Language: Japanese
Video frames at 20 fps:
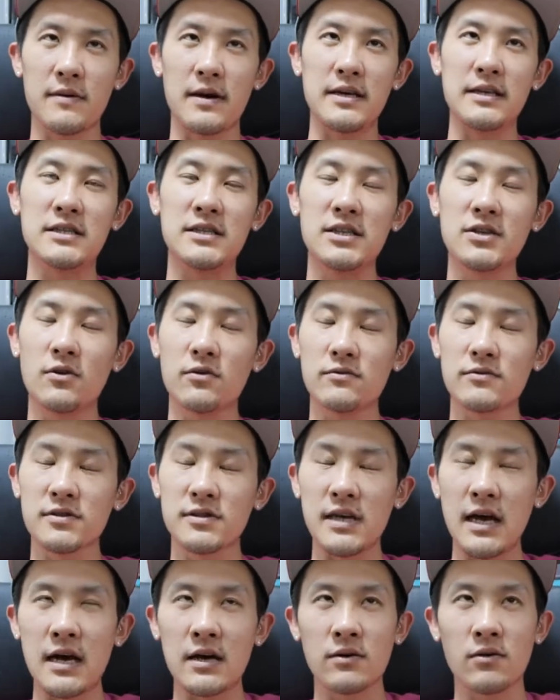言えば
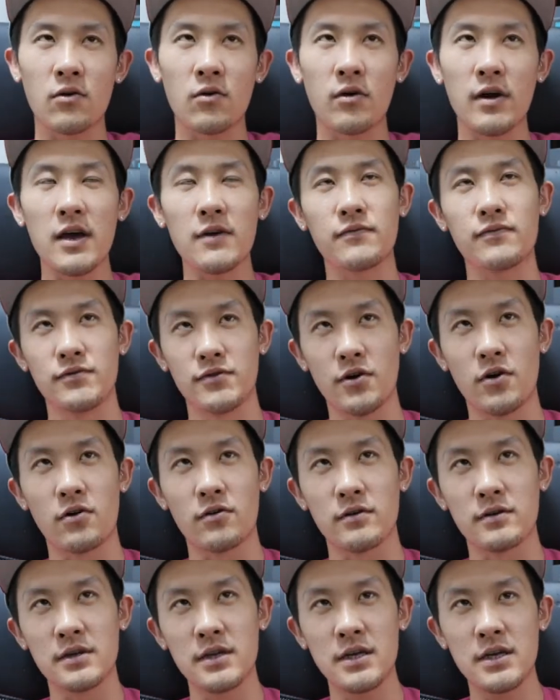
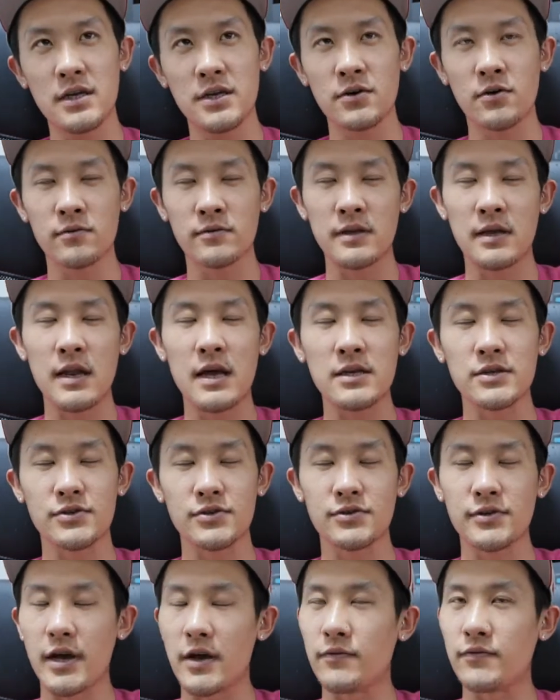
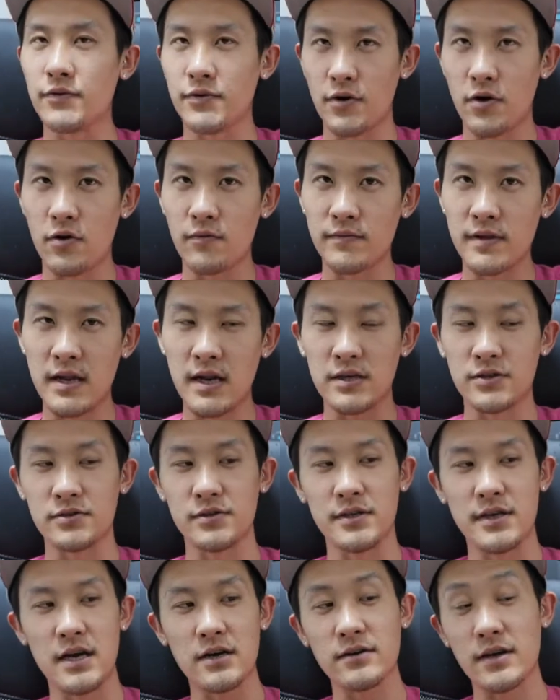
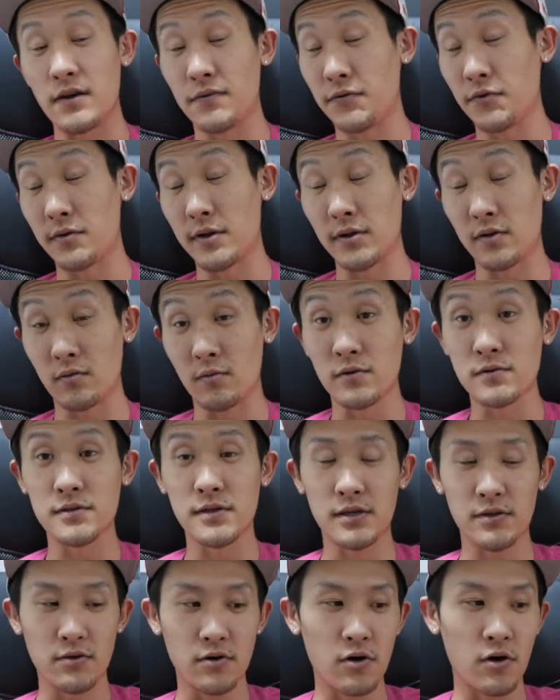1635F4、2470F4、70-200F4 だと思うんで
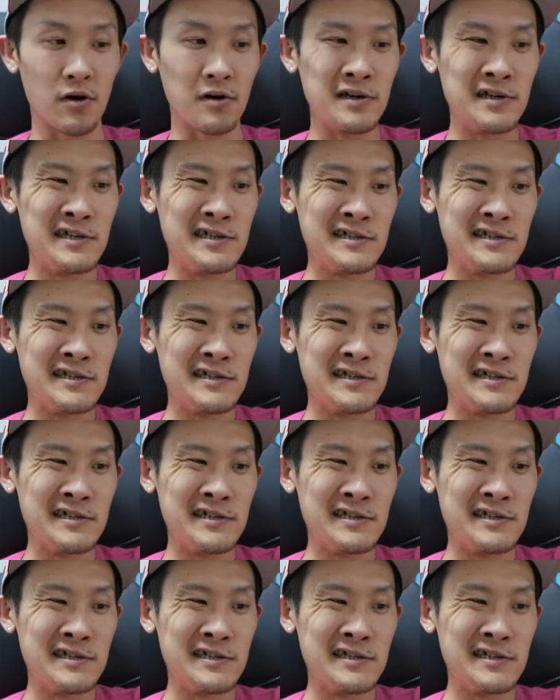すけど。